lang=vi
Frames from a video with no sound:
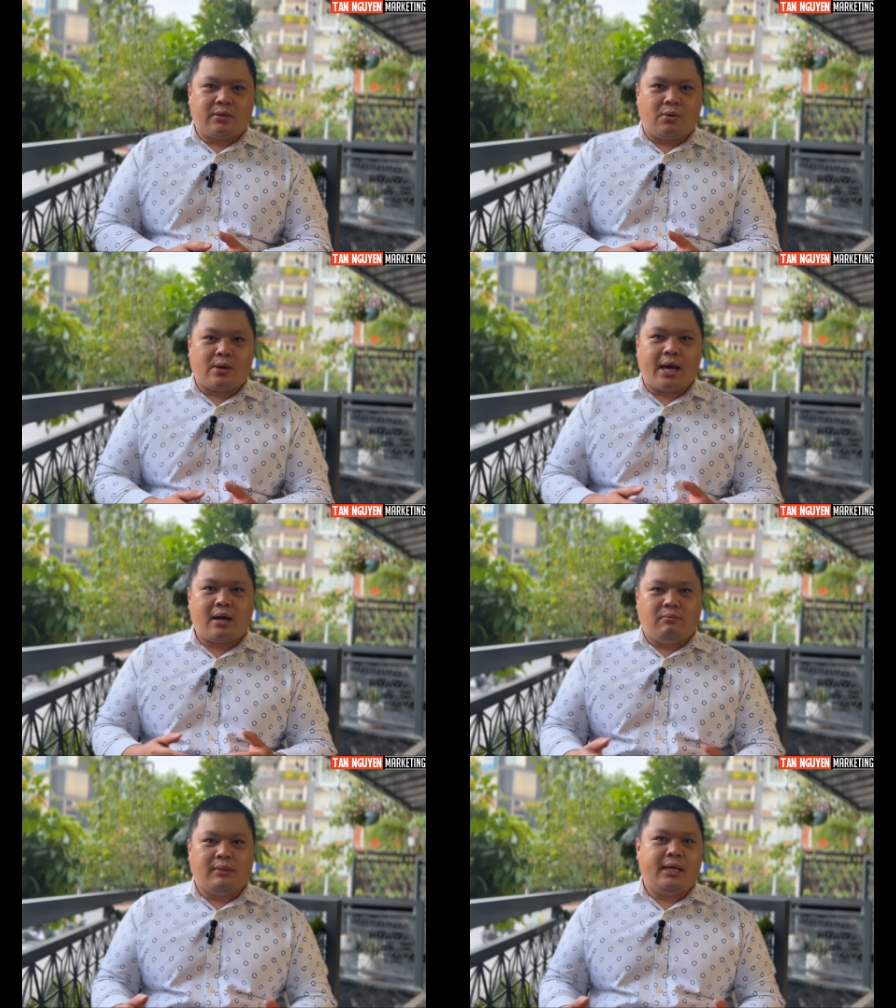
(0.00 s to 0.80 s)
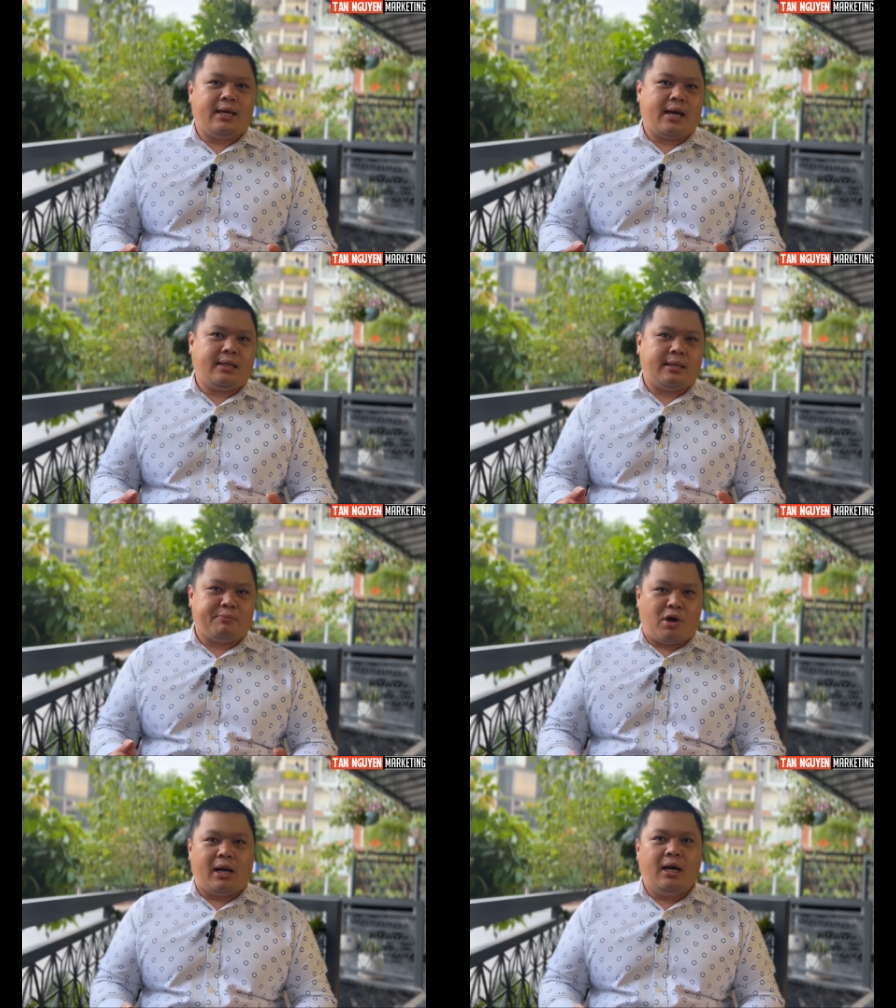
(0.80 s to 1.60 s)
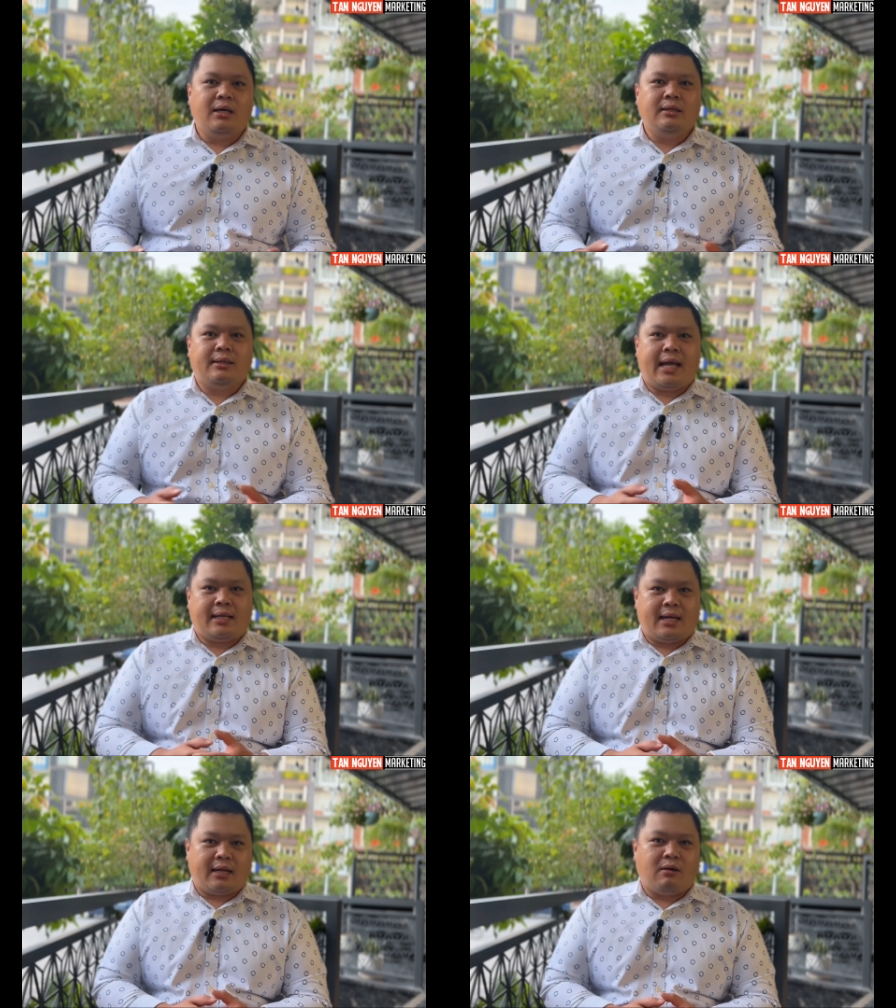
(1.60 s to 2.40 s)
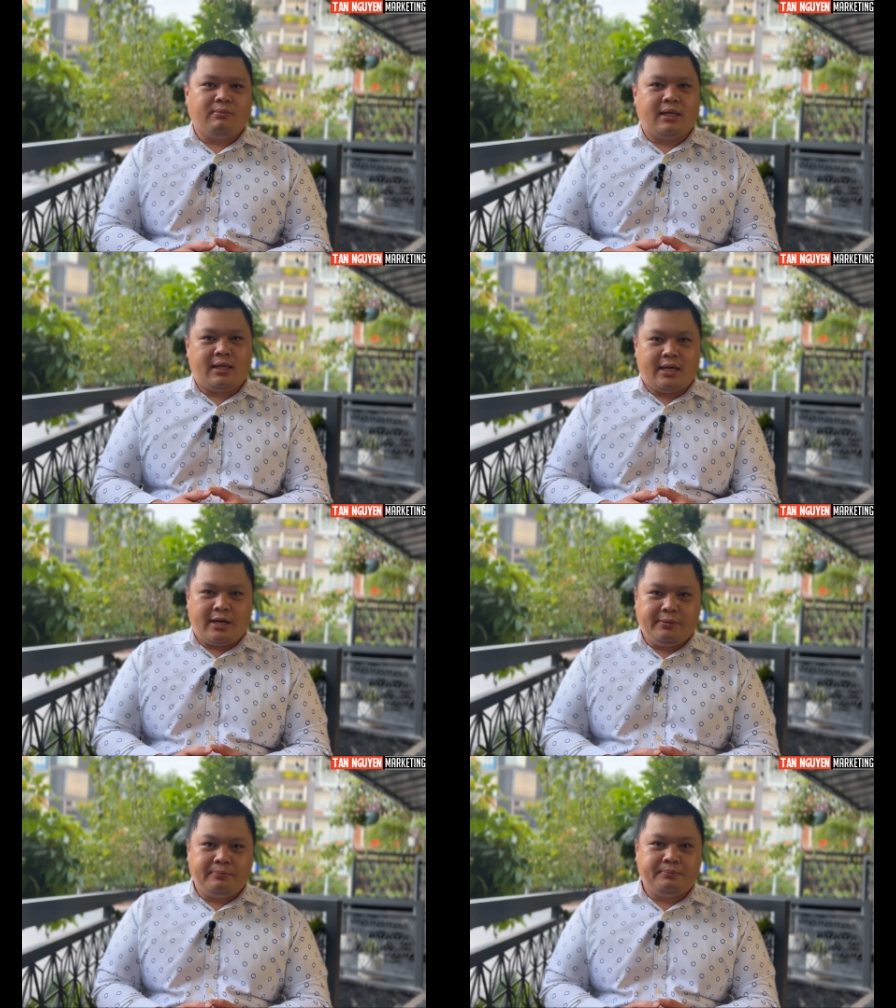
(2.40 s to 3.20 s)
của các công ty các tập đoàn lớn đang thành công trên thế giới